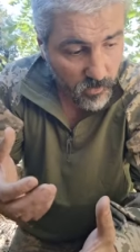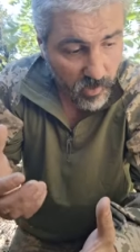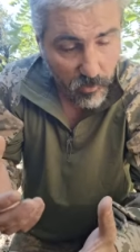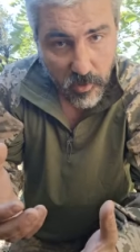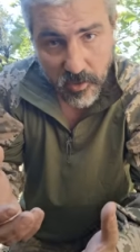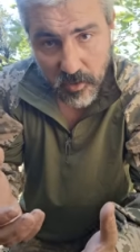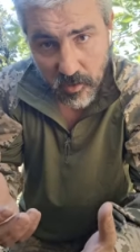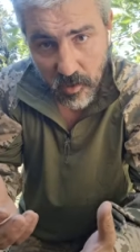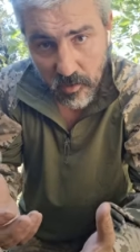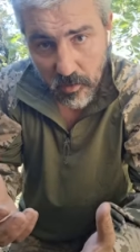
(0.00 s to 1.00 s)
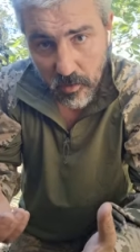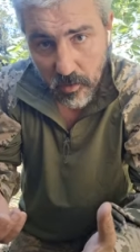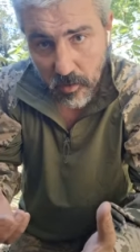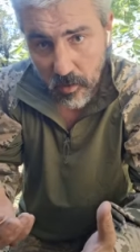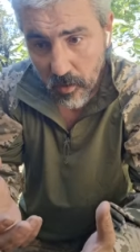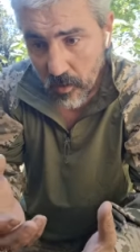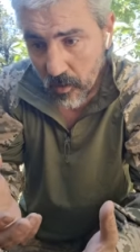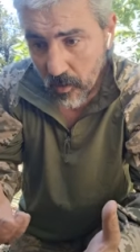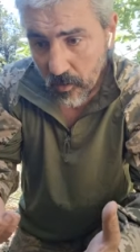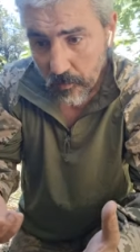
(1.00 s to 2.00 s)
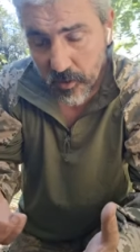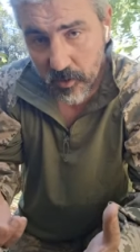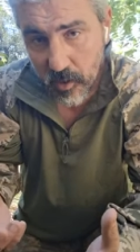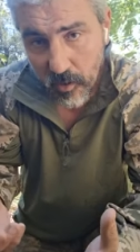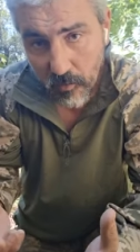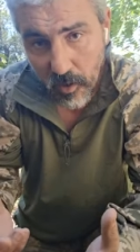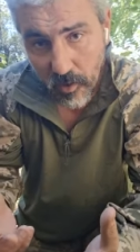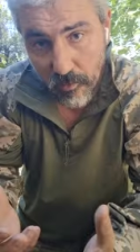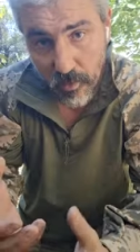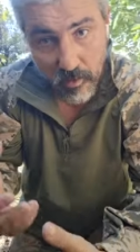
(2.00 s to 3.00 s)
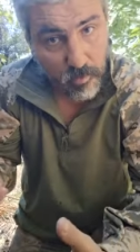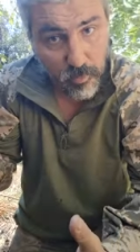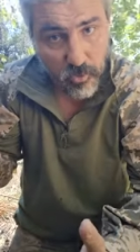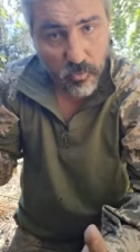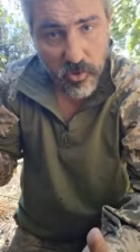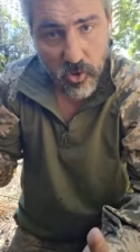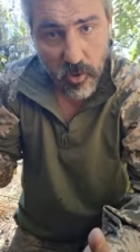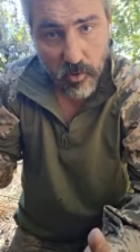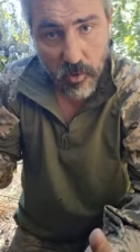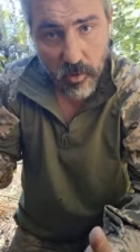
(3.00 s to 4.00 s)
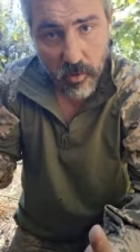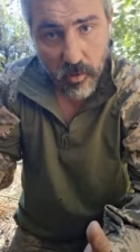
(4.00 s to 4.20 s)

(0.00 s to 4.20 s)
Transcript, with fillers: А в россиян без царя в голове это безумный человек.